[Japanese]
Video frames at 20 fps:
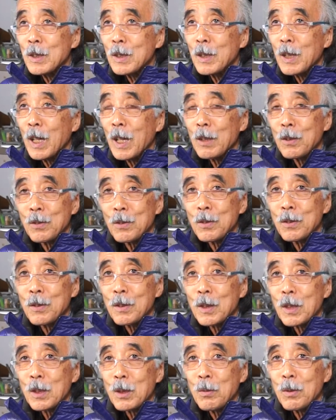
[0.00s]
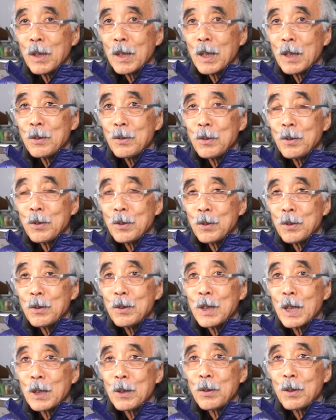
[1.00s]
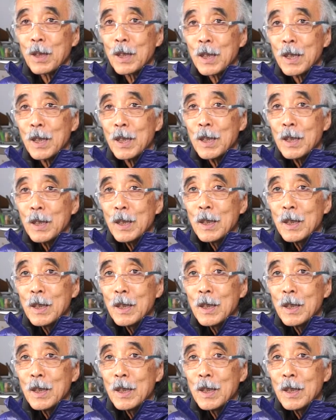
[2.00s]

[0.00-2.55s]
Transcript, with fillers: がある例えば家族を作ったりとかね、